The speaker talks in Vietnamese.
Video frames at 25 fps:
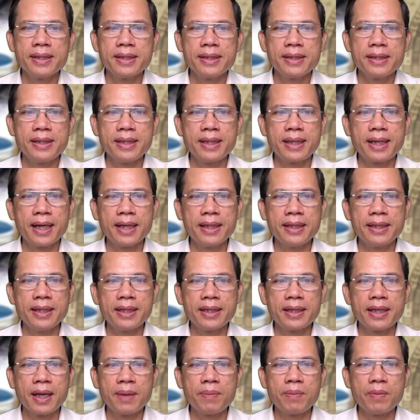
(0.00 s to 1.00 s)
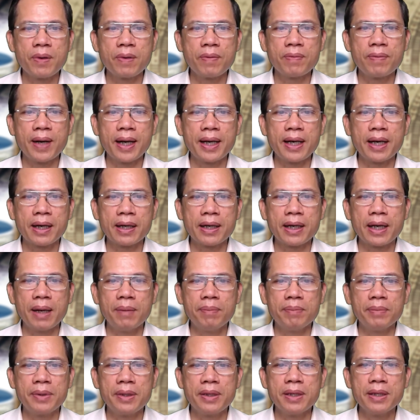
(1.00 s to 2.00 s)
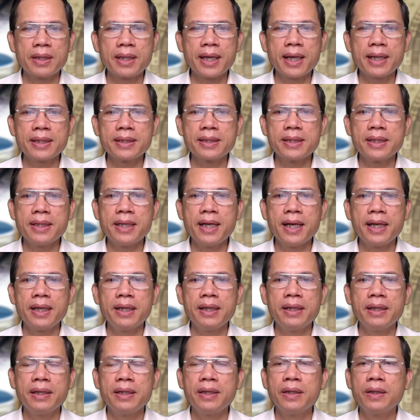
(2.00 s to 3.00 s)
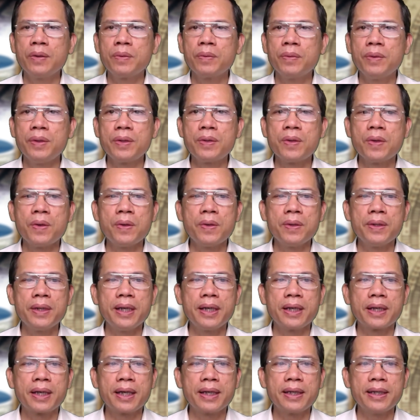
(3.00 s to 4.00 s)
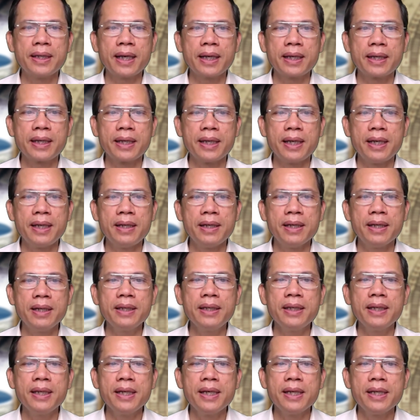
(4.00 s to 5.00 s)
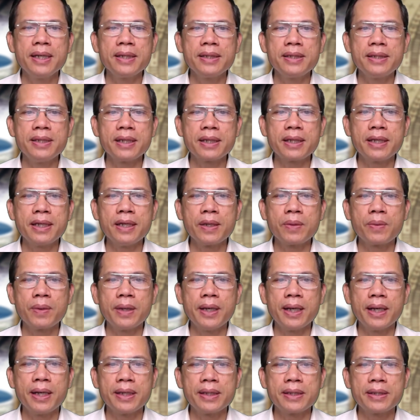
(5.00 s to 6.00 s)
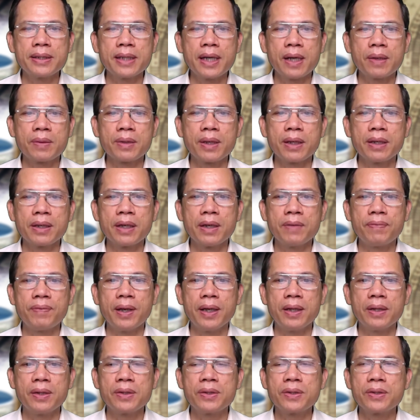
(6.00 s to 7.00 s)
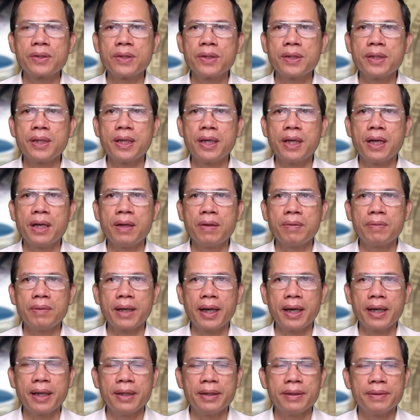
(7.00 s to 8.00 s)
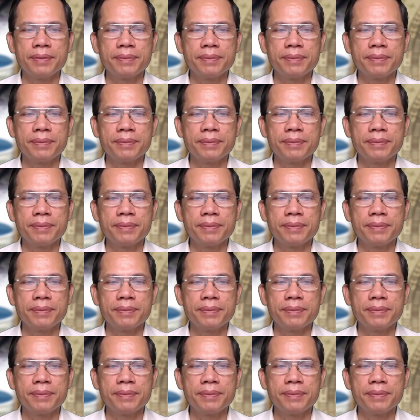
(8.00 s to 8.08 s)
Chỉ cần nhìn thấy một vài đặc điểm tướng cách dưới đây, quý cô nên cân nhắc kỹ lưỡng trước khi quyết định trao thân người phận cho người đàn ông này.